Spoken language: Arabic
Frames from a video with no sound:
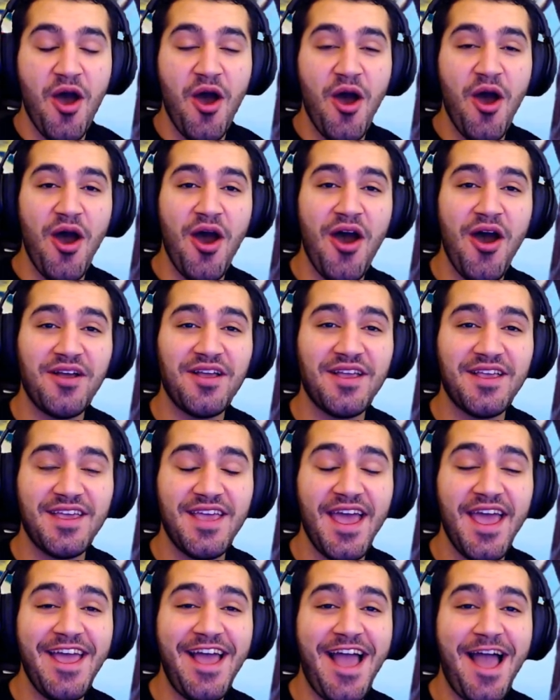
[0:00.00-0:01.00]

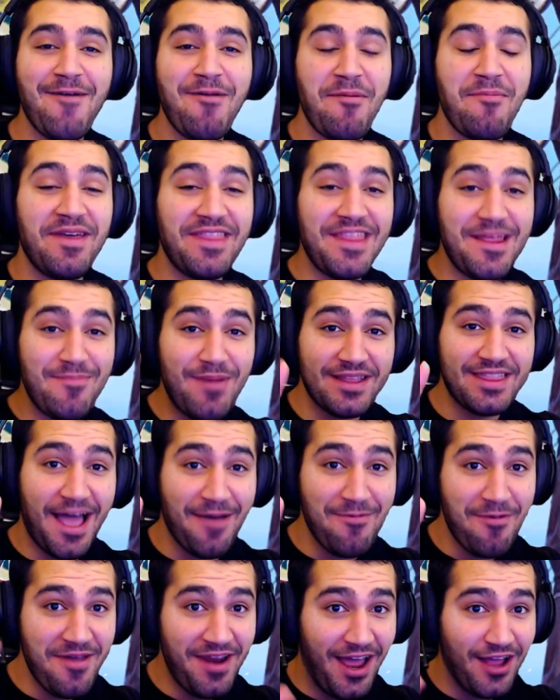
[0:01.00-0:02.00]
اوكي حبايبي هذا المقطع
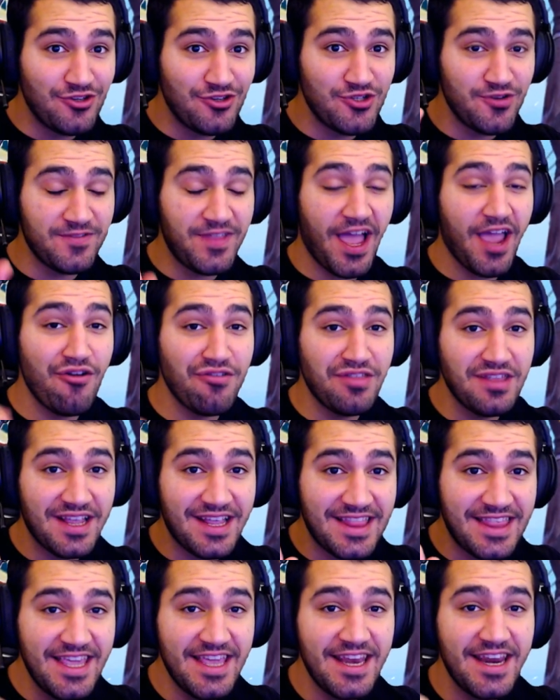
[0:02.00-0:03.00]
حبايبي راح تشوف تغييرات
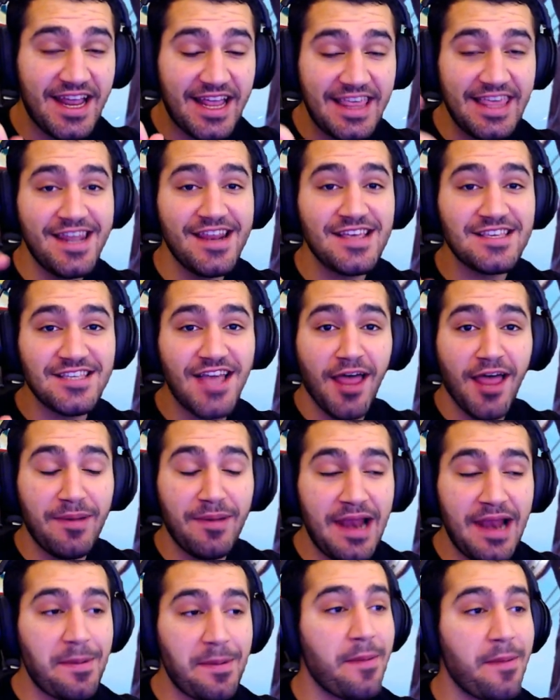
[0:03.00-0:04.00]
كثيره كثيره صارت
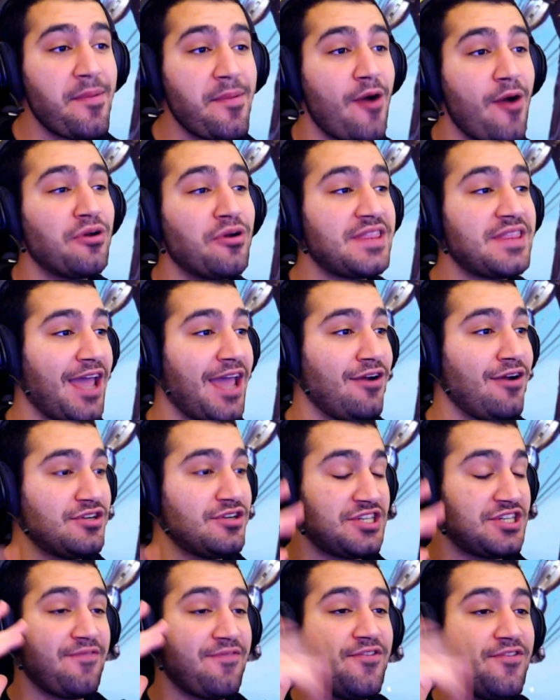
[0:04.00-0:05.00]
باللعبه حبايبي اول تغيير اللي
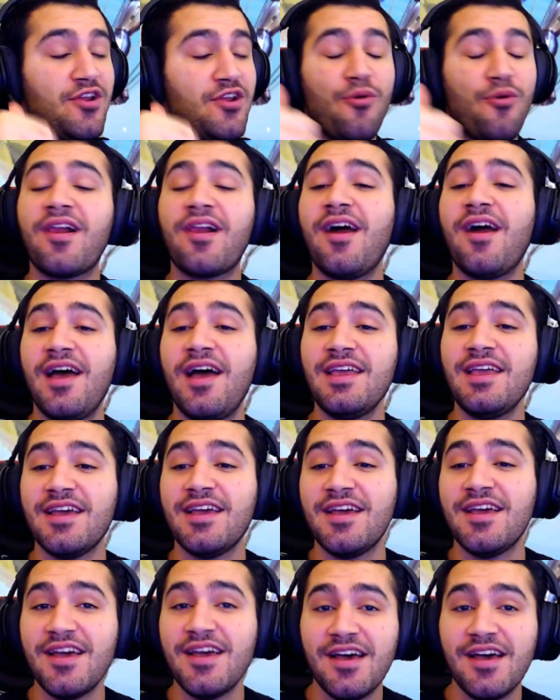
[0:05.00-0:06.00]
شايفينه وراي
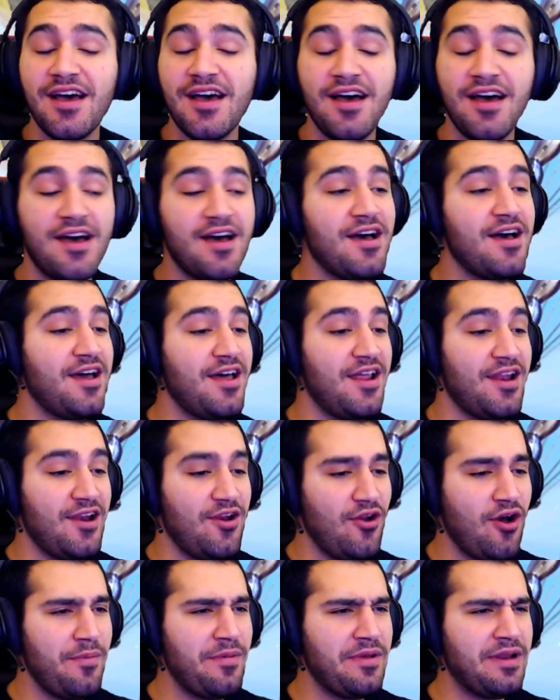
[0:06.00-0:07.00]
آه
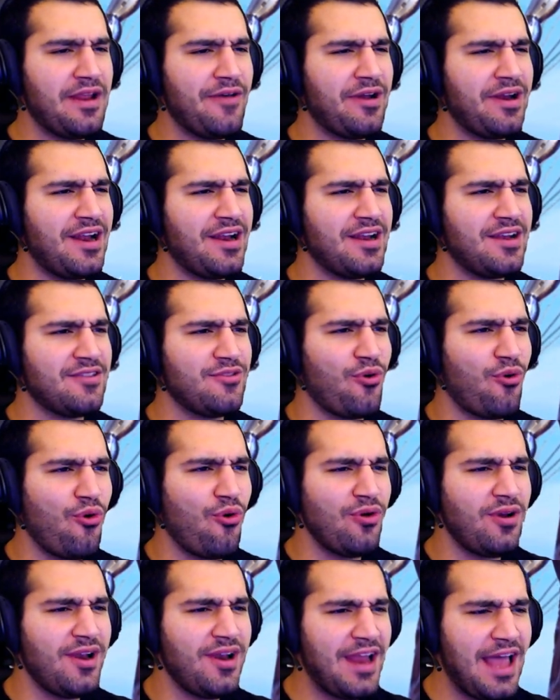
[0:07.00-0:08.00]
اللوبي ولا
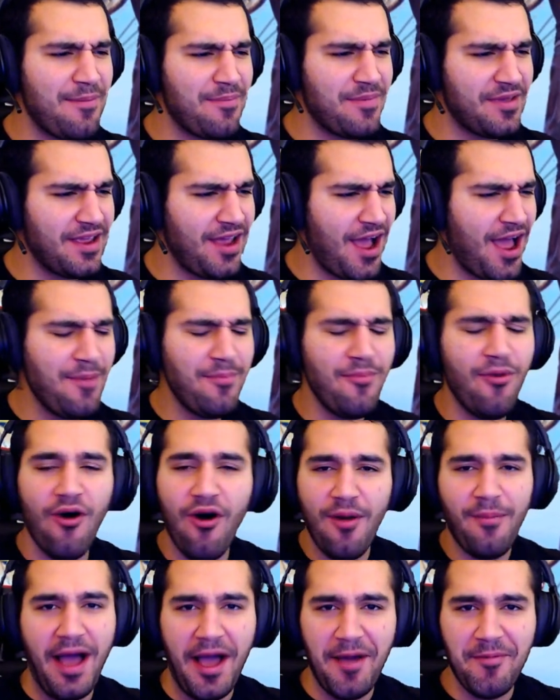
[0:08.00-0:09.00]
الدخول اللعبه
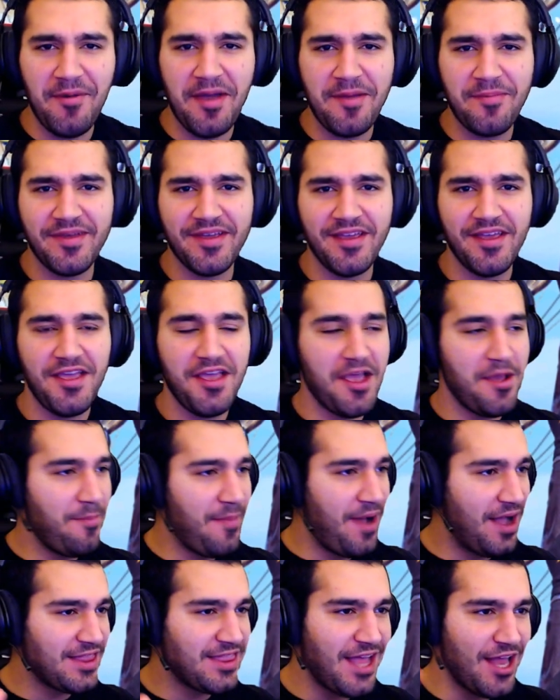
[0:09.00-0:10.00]
المهم حبايبي
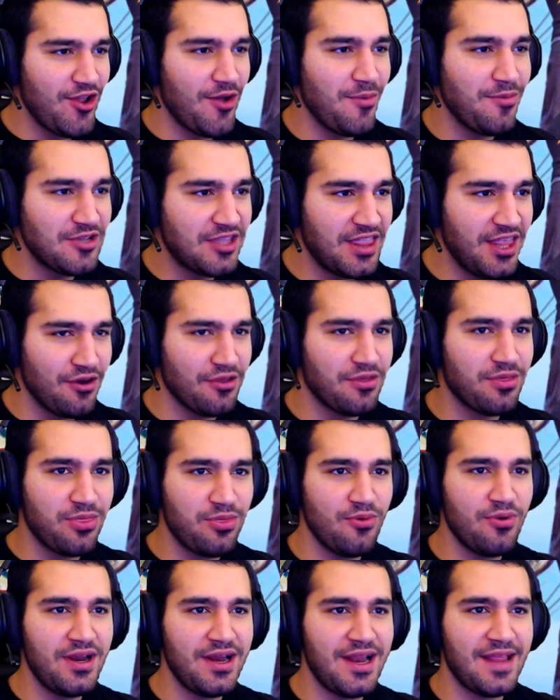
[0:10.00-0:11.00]
مقطع اليوم كثير
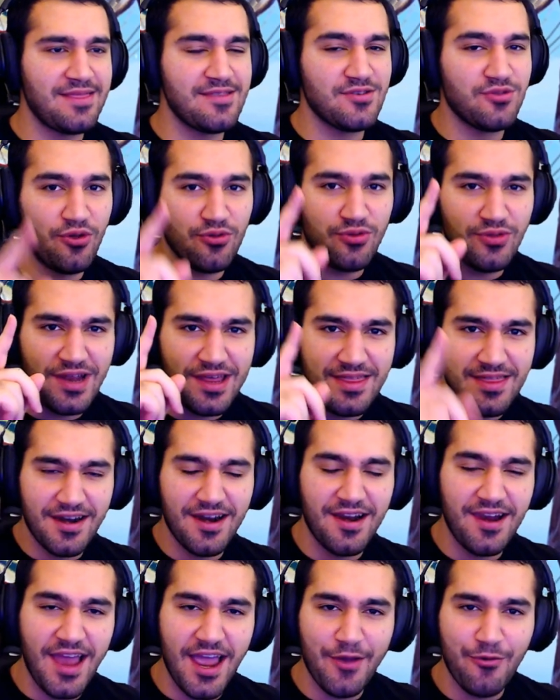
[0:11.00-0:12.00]
الثوري لا تنسوا تحطوا لنا زر
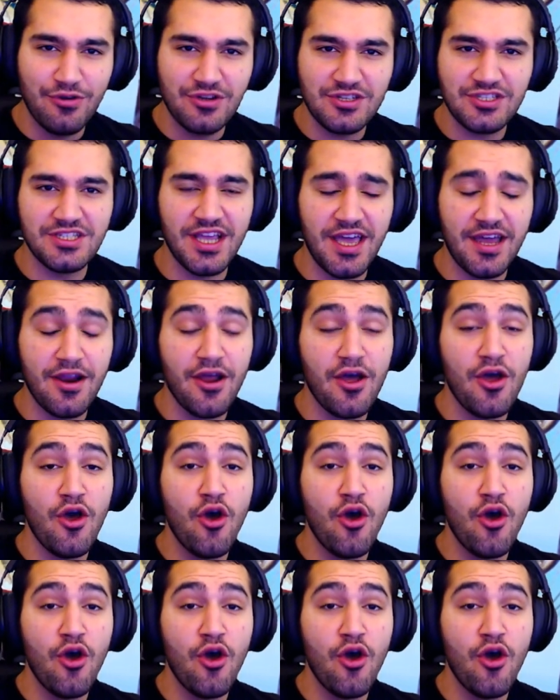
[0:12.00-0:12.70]
اللايك والشير